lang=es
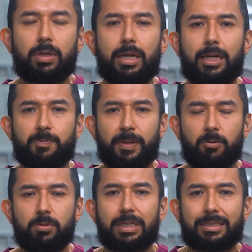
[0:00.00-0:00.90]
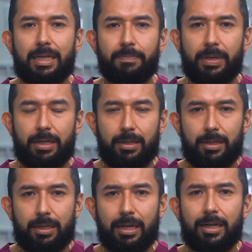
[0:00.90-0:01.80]
Una de las preguntas también
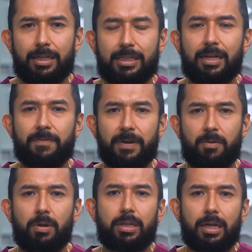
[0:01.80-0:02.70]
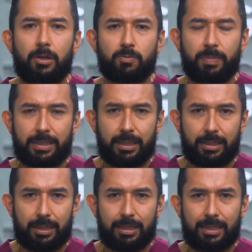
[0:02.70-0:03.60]
que realizan a frecuente los
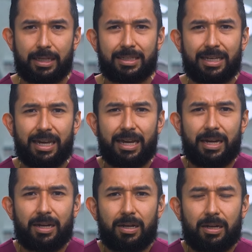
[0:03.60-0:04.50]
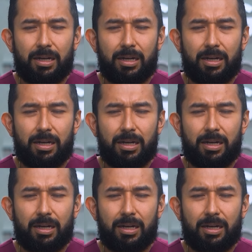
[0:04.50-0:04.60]
pacientes es que